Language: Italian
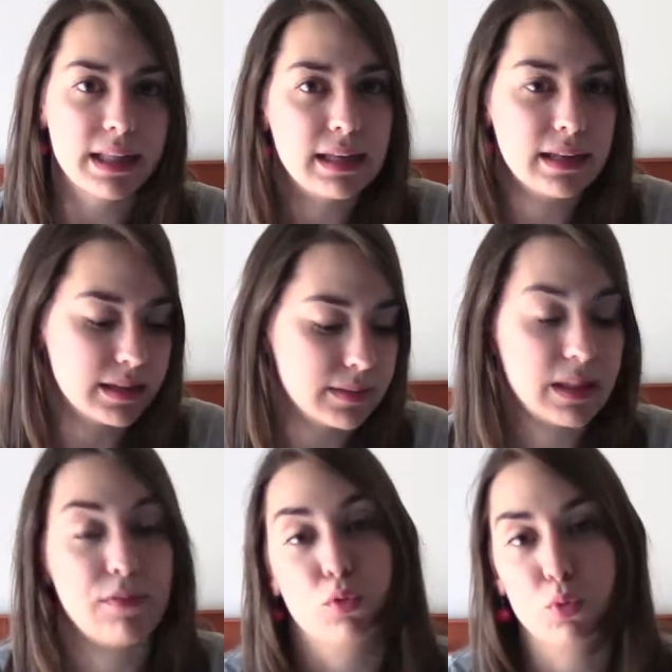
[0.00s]
del,
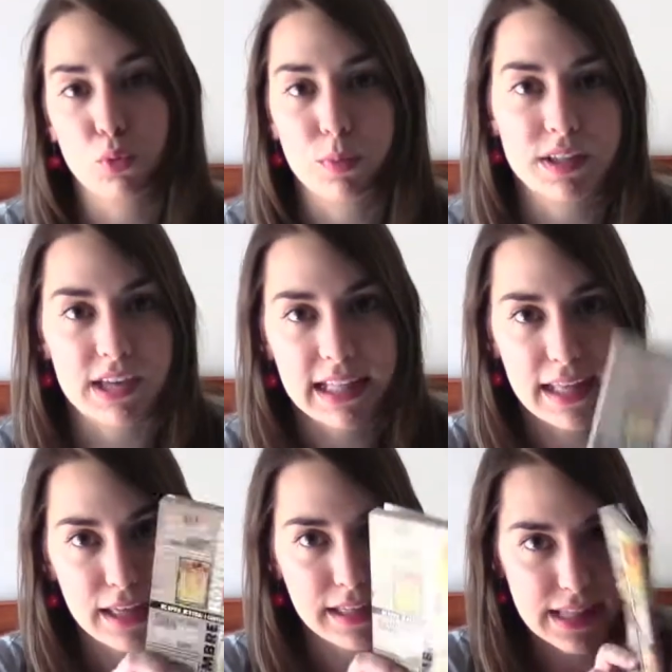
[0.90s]
dei volumi cioè
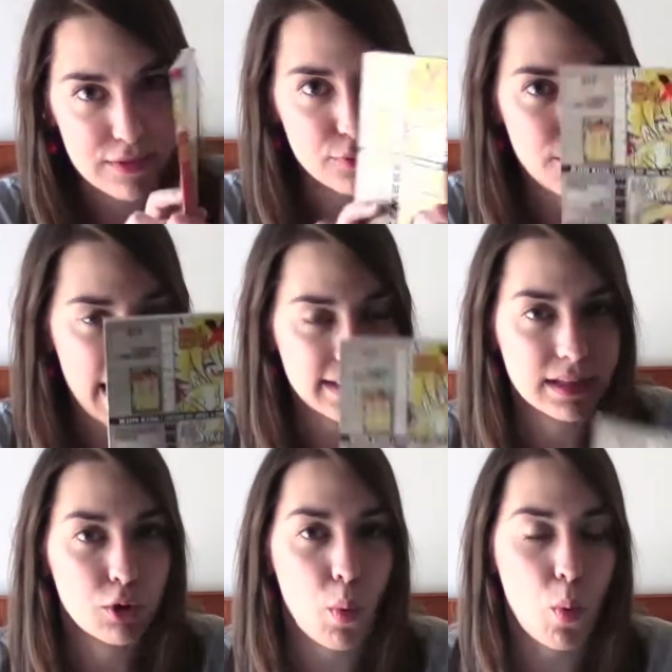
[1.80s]
dei, dei,
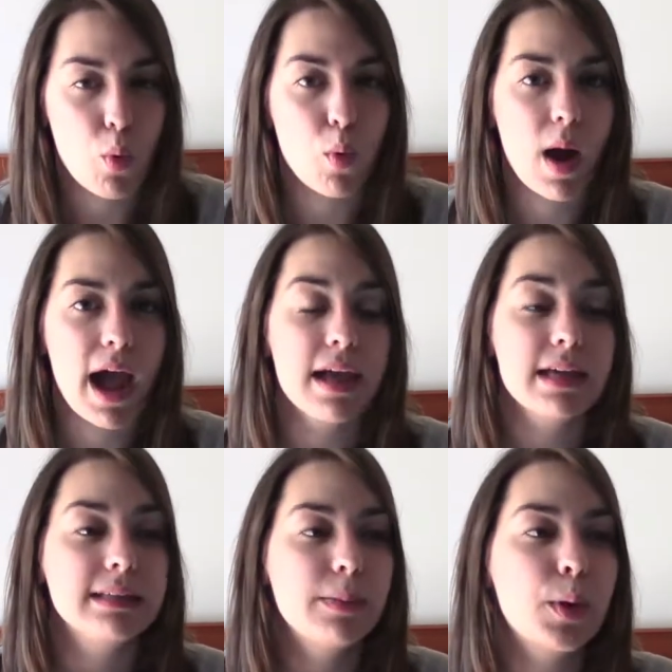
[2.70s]
fumetti comunque,
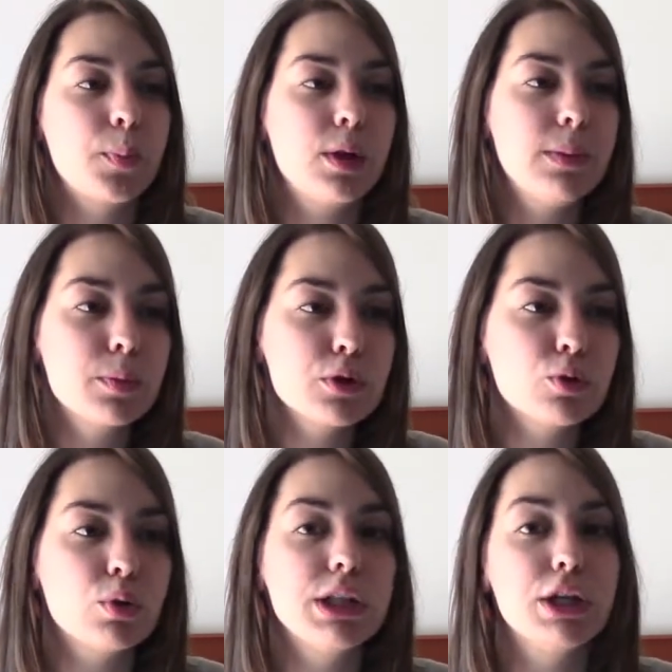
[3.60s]
si ha proprio
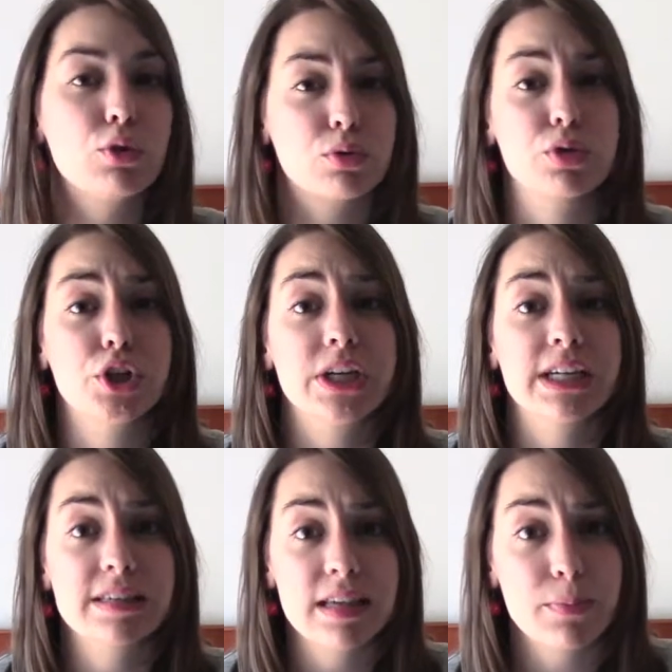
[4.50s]
l'impressione di conoscere
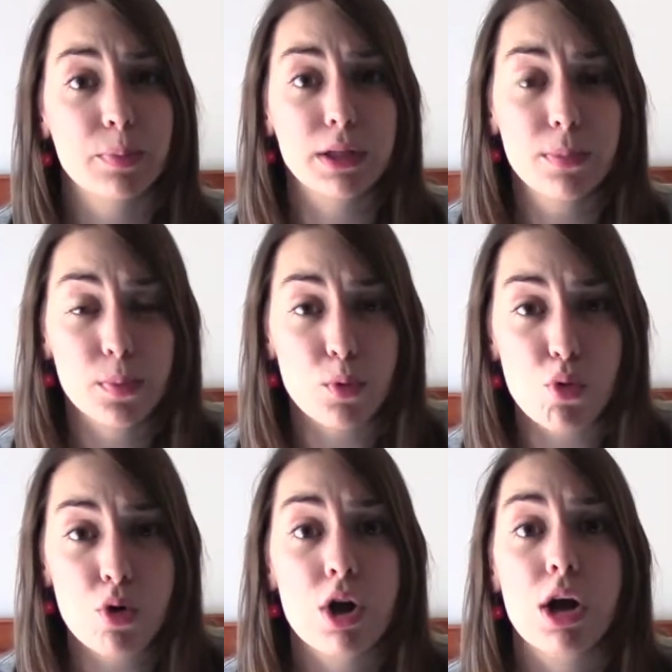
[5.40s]
sempre di
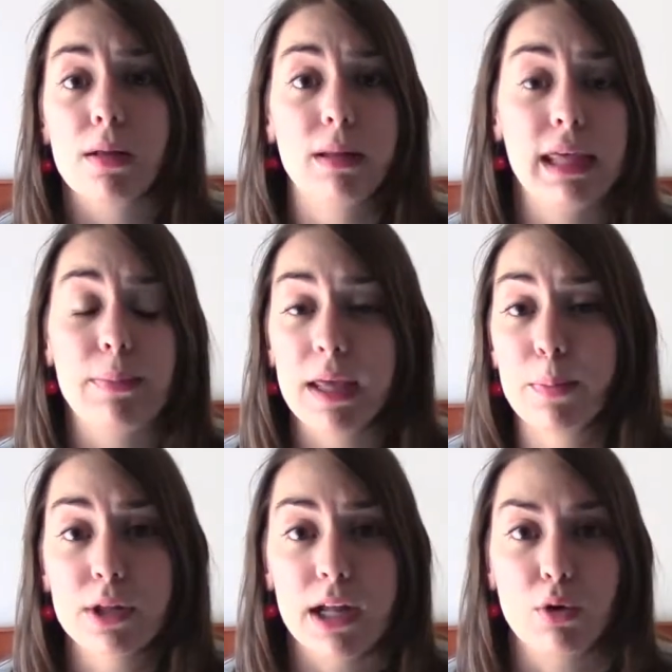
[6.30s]
più i, i,
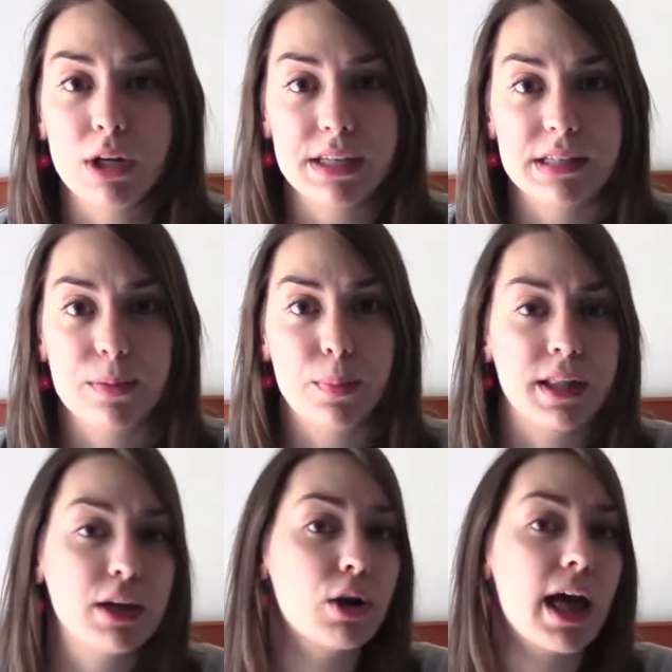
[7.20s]
protagonisti in
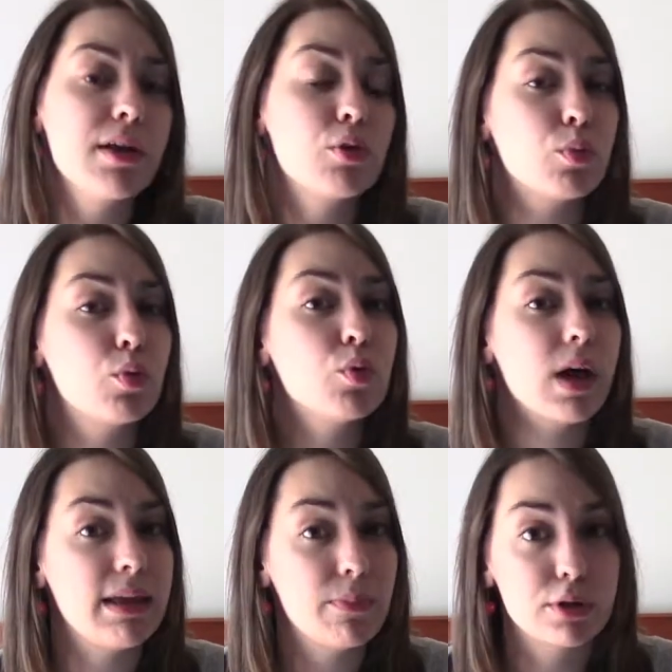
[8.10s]
particolare o comunque
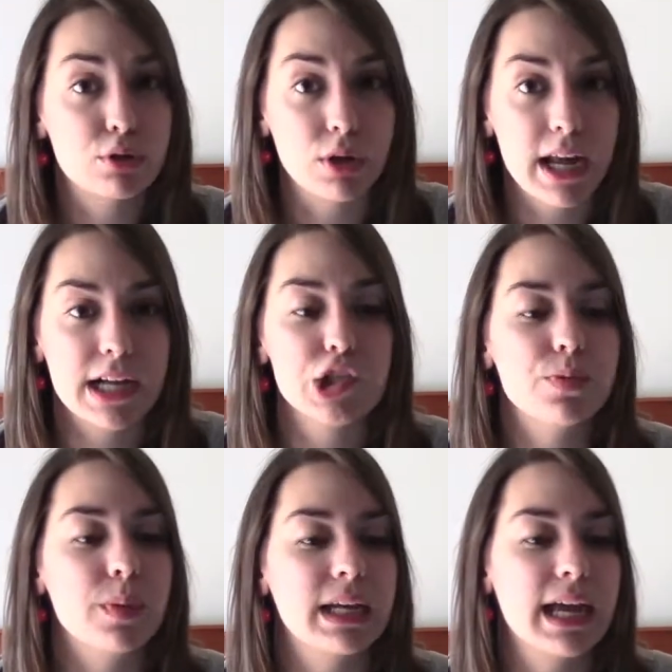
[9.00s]
i personaggi
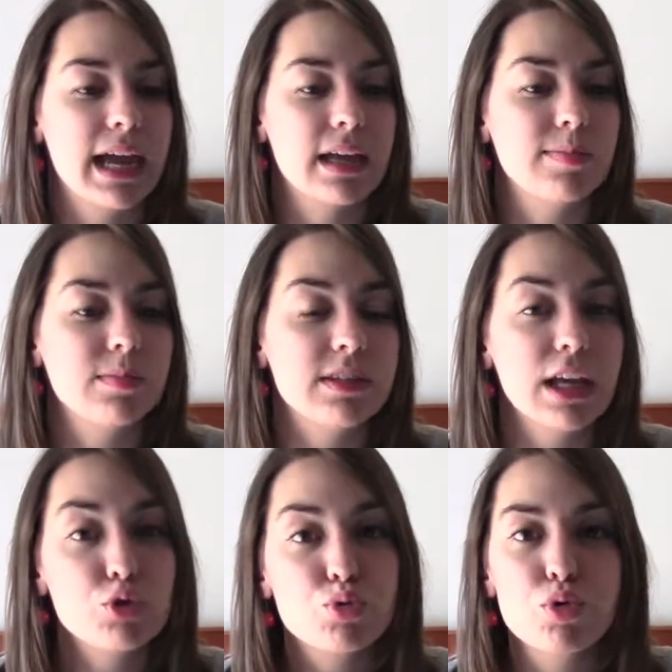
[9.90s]
perché si
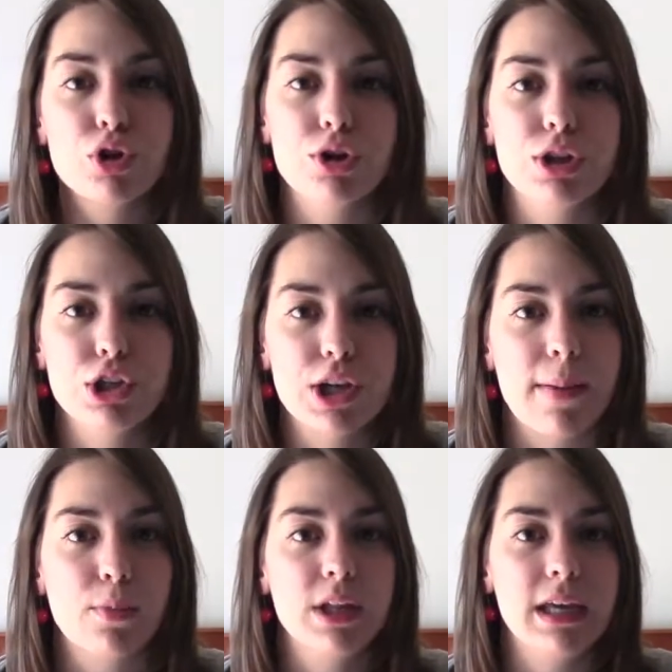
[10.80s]
aggiungono
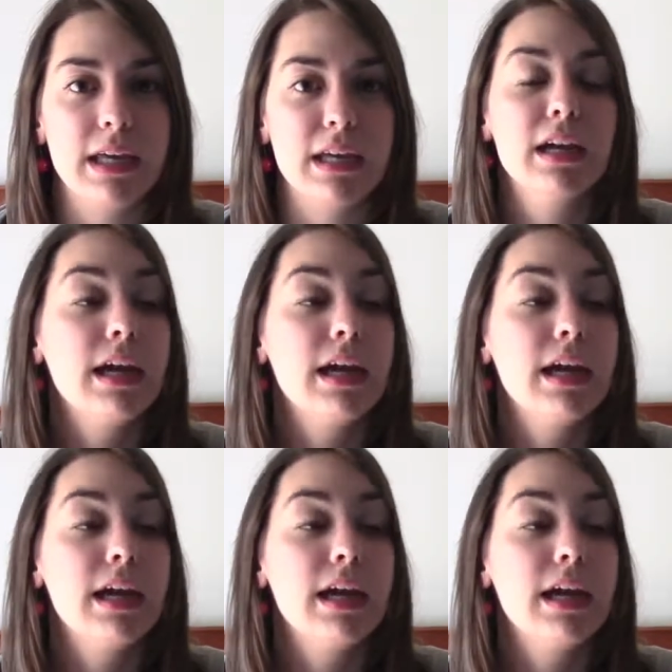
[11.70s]
diciamo dei,